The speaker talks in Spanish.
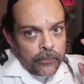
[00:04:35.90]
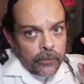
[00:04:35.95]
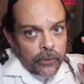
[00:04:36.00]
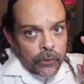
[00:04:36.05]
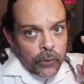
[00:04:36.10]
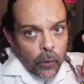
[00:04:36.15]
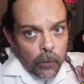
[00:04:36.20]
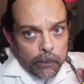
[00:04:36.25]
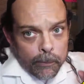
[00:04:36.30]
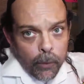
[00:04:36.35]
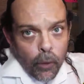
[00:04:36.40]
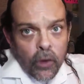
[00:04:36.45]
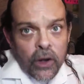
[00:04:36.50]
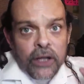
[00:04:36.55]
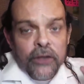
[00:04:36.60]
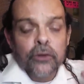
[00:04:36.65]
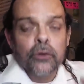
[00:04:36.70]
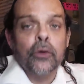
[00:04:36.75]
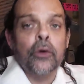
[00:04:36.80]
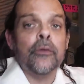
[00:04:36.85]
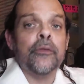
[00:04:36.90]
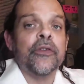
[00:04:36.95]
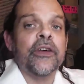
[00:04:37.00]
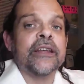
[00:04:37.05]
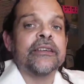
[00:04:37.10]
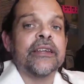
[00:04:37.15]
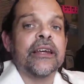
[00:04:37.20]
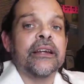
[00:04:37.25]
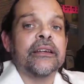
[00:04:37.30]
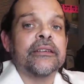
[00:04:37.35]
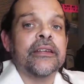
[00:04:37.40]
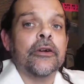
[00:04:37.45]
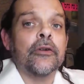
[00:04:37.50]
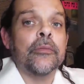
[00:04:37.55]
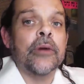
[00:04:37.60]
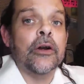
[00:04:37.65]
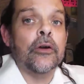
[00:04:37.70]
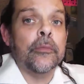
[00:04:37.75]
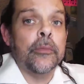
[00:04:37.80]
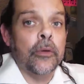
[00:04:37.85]
No pongas tu confianza en el ser
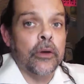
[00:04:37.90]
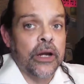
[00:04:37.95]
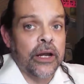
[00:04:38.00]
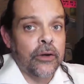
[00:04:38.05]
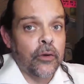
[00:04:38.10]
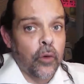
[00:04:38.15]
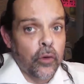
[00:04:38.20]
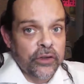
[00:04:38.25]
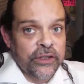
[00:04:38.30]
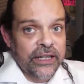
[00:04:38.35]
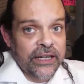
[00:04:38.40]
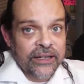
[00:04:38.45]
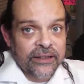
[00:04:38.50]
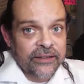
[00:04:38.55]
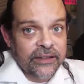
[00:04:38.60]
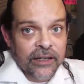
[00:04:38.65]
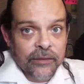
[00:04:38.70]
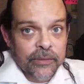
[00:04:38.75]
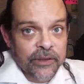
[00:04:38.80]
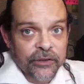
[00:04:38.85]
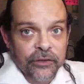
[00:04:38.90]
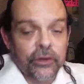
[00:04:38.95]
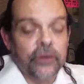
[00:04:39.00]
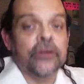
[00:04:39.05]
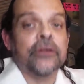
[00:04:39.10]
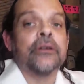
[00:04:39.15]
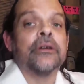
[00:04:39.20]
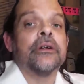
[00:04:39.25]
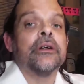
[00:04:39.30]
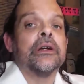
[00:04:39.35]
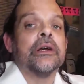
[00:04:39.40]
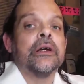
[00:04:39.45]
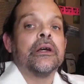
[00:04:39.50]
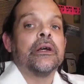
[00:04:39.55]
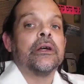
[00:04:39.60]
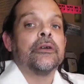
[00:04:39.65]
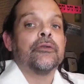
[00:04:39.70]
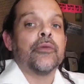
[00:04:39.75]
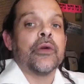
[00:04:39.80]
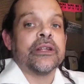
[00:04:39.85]
humano porque no tienen salvación.
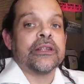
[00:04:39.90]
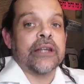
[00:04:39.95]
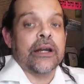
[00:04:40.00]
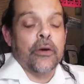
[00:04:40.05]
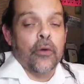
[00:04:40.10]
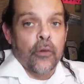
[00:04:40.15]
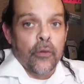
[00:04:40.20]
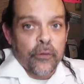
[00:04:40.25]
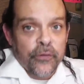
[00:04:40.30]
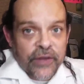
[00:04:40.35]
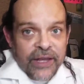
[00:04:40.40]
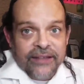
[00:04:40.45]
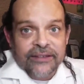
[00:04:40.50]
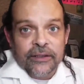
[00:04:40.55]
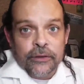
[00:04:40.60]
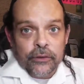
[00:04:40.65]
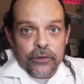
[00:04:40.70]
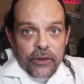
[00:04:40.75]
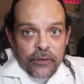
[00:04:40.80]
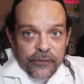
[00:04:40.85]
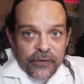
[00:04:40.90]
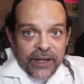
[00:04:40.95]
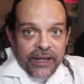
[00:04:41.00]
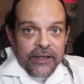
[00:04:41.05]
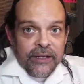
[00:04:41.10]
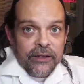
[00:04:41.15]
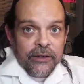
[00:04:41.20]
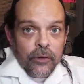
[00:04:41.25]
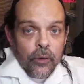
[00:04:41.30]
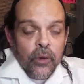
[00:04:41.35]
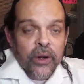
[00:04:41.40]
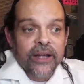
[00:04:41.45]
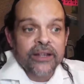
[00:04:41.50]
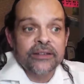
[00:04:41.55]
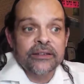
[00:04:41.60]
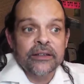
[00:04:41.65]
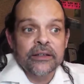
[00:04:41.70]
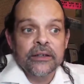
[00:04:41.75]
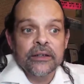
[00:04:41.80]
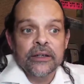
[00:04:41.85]
Nuestra confianza, nuestra fe no
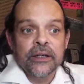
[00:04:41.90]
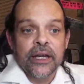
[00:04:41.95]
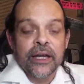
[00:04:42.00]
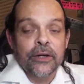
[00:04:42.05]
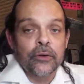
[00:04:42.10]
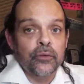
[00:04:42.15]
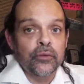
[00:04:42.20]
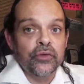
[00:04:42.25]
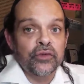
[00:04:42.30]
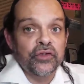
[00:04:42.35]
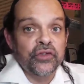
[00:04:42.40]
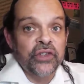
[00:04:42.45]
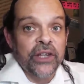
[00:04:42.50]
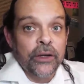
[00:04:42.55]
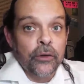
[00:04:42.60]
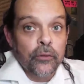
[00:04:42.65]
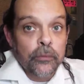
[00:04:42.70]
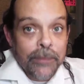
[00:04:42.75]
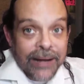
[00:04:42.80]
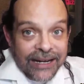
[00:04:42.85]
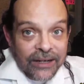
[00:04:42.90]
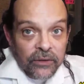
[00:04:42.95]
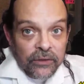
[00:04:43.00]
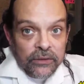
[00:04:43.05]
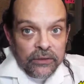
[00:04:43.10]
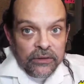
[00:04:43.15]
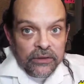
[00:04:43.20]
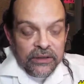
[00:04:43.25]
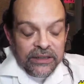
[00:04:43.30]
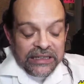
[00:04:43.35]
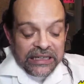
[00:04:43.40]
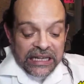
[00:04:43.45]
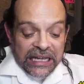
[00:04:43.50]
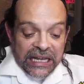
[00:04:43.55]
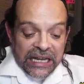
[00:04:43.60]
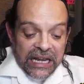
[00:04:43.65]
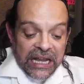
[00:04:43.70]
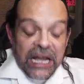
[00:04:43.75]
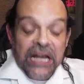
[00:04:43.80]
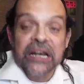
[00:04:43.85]
es en un ser humano que
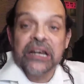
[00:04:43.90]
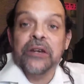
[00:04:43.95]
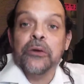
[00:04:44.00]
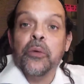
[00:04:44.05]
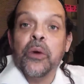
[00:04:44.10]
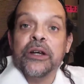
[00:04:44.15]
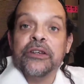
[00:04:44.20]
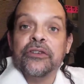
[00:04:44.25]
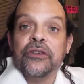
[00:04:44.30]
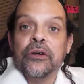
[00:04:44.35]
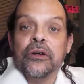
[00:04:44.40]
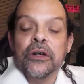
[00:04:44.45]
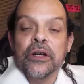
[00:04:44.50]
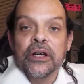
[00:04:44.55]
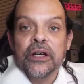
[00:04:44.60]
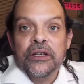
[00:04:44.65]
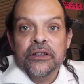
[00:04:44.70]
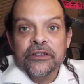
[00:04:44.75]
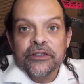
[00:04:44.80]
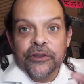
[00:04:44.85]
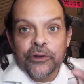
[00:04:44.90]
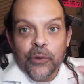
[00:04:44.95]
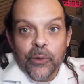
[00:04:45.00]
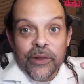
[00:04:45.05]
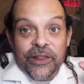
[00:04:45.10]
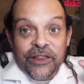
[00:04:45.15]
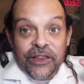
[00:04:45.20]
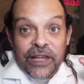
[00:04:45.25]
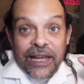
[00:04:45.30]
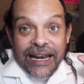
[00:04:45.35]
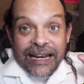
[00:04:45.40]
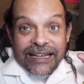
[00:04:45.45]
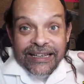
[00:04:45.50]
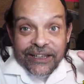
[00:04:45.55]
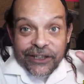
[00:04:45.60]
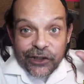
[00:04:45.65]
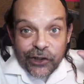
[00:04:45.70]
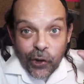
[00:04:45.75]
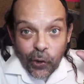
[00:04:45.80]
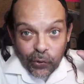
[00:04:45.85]
es carne y hueso, sino en el
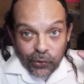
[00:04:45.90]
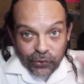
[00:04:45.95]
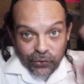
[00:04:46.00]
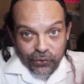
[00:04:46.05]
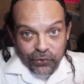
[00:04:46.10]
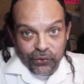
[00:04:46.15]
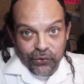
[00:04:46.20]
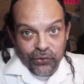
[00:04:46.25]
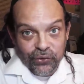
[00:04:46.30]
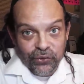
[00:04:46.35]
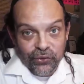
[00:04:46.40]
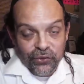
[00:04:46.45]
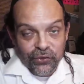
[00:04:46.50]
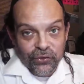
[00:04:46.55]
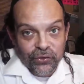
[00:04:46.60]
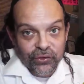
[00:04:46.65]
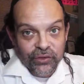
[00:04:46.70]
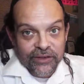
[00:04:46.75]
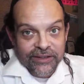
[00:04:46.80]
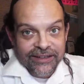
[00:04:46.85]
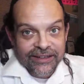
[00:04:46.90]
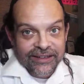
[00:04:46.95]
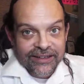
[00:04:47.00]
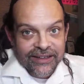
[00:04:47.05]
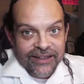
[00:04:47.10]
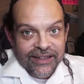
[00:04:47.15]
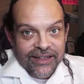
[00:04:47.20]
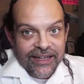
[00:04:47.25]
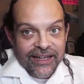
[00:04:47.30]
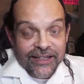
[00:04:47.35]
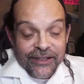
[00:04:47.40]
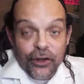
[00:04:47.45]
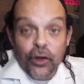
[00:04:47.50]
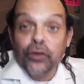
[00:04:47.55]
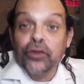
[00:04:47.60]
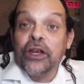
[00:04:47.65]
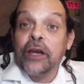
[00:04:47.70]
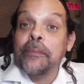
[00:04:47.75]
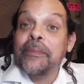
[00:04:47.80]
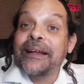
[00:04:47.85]
Dios. El
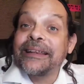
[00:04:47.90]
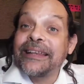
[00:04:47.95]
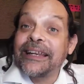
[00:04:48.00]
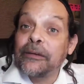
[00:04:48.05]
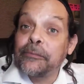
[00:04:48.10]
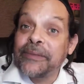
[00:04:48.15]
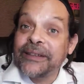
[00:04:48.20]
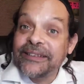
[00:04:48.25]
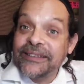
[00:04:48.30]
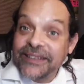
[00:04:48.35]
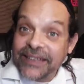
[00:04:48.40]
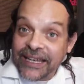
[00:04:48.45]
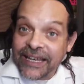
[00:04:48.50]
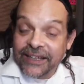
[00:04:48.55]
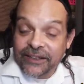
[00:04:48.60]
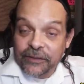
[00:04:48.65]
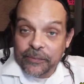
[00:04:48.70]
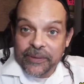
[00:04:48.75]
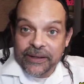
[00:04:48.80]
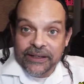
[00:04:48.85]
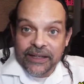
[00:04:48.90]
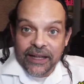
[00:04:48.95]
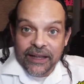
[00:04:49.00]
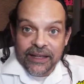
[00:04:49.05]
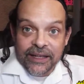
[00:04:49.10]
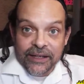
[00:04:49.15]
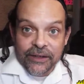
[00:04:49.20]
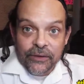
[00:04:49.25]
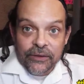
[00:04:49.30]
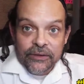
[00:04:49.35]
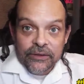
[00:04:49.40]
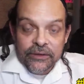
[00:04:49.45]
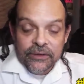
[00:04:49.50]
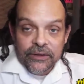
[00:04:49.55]
Dios que manda el Mesías verdadero.